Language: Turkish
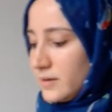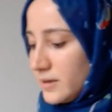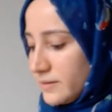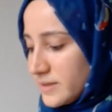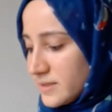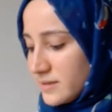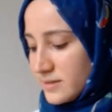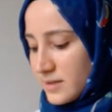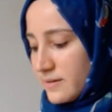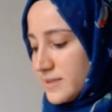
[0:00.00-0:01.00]
Evet.
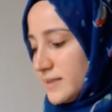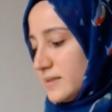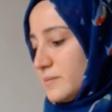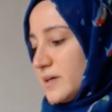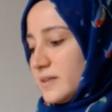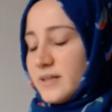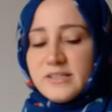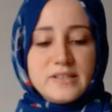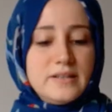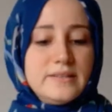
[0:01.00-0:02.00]
Tavsiye ederim
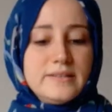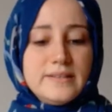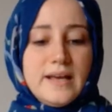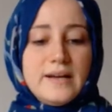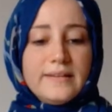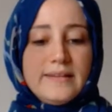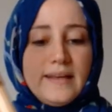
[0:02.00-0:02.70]
arkadaşlar. Yani